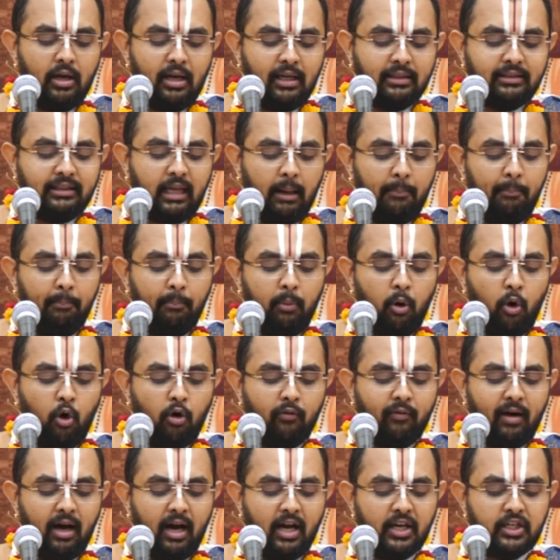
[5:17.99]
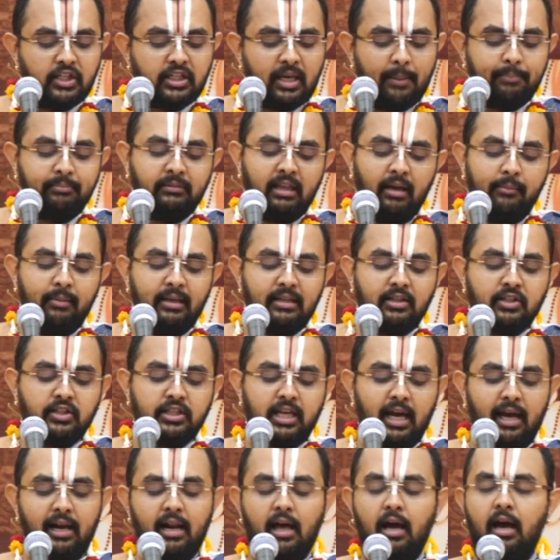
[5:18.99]
தம்போவா சப்தவித்
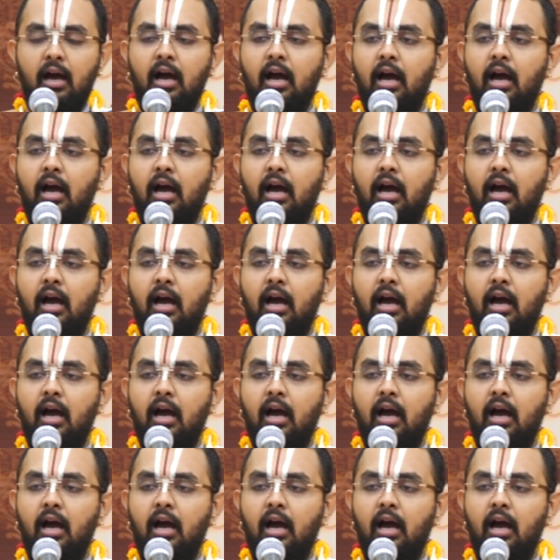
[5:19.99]
சலஹா